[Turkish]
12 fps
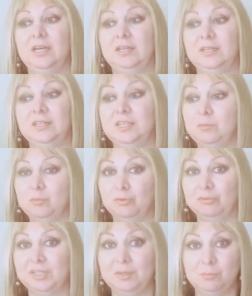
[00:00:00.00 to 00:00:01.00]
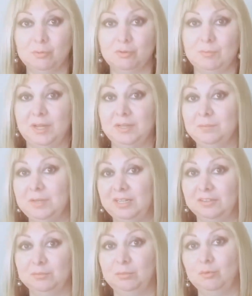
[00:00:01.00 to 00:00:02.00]
E, kim dost, kim düşman
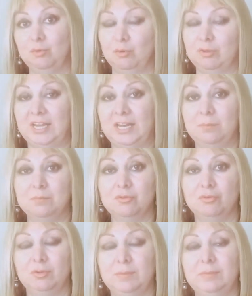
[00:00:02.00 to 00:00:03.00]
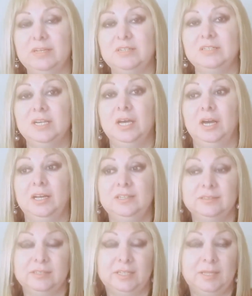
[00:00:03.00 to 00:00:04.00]
biraz bu gölgelenmiş olabilir.
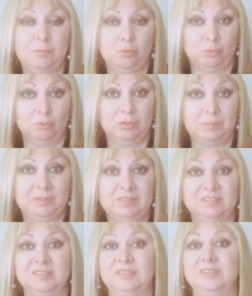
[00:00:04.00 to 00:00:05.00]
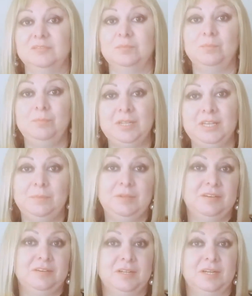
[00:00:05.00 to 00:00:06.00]
Ayırt edemiyor olabilirsiniz. Biri
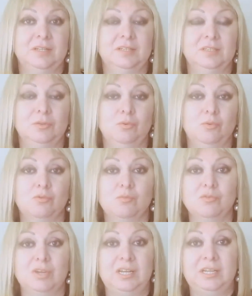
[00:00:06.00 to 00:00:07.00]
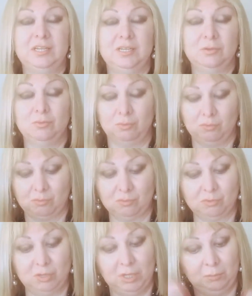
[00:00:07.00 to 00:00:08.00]
birinin hakkında konuşmuş, aleyhine
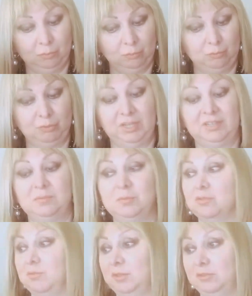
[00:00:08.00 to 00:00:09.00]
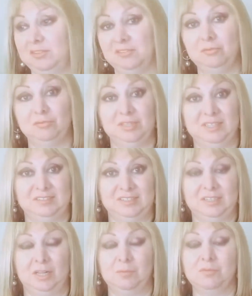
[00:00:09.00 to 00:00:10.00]
konuşmuş. Bunu türetmiş ve sizin
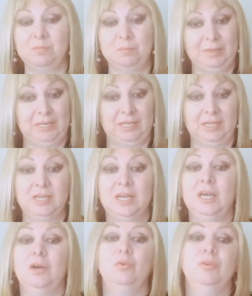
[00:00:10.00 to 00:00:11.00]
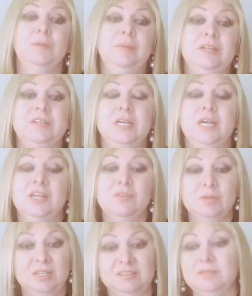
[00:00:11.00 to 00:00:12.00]
üzerinize kalmış bile olabilir.
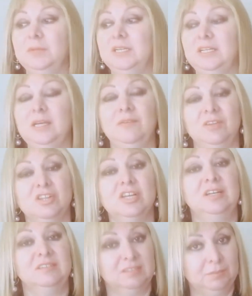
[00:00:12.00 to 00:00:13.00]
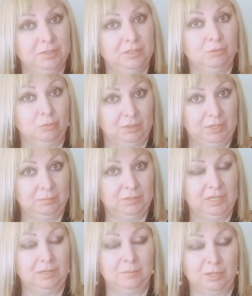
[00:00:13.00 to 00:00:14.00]
Şimdi Kasım ayına evet şanslı bir
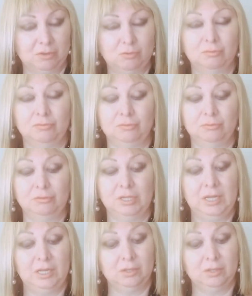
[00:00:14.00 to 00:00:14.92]
dönemle başlıyorsunuz.